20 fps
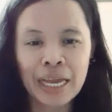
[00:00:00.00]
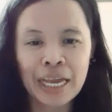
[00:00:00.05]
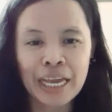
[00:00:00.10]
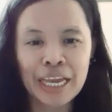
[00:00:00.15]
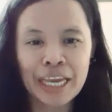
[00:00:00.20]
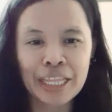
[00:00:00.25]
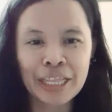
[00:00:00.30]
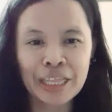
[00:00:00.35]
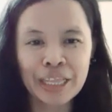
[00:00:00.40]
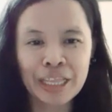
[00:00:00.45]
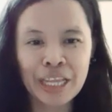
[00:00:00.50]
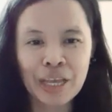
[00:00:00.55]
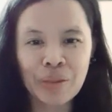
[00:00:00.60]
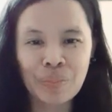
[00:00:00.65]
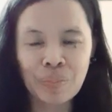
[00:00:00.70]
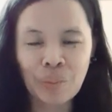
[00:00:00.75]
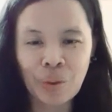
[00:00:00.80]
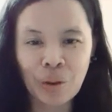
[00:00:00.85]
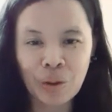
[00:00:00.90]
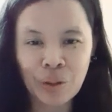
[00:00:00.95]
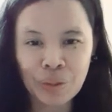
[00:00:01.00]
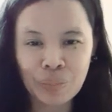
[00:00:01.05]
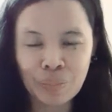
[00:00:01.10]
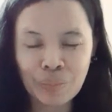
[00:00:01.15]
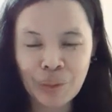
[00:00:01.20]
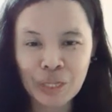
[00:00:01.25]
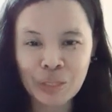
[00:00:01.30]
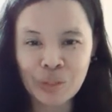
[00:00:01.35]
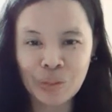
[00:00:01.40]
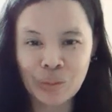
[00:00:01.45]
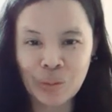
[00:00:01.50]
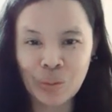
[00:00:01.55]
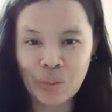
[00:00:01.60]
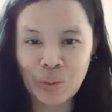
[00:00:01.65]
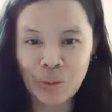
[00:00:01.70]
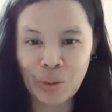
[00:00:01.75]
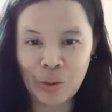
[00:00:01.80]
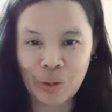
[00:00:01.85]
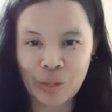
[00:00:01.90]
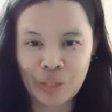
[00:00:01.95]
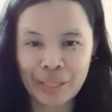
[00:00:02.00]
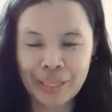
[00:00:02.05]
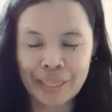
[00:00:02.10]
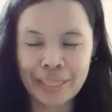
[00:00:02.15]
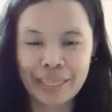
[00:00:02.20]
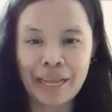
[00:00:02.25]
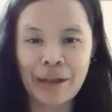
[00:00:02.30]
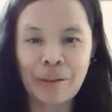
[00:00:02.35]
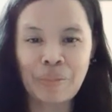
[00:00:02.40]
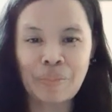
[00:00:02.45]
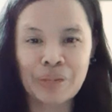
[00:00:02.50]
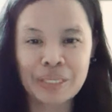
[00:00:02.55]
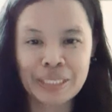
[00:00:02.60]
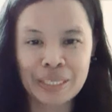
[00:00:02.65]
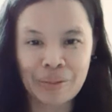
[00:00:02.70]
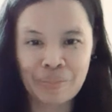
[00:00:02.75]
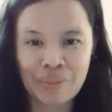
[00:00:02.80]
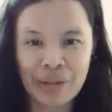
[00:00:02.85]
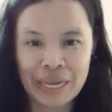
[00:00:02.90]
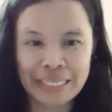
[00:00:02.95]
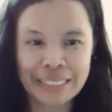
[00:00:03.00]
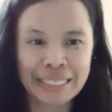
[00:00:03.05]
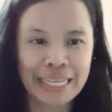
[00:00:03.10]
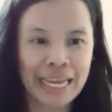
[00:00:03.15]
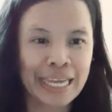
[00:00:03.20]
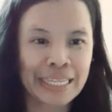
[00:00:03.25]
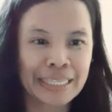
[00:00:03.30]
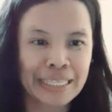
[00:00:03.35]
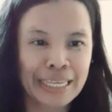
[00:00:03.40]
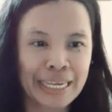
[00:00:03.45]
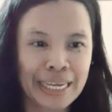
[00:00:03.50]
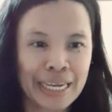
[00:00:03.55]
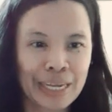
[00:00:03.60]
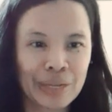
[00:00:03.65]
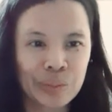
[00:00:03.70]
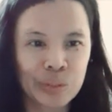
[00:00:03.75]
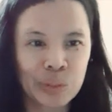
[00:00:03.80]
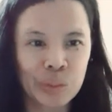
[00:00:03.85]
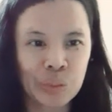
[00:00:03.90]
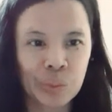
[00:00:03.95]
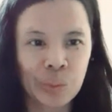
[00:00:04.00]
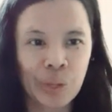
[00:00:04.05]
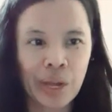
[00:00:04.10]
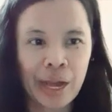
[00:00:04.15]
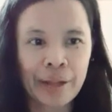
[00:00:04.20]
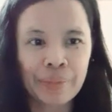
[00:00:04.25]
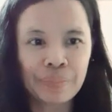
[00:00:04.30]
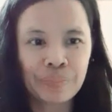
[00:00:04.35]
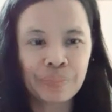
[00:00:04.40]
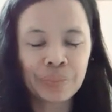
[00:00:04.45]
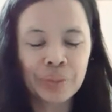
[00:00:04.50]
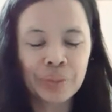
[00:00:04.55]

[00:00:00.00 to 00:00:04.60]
hindi po magdudulot ng masama sa ating kalusugan.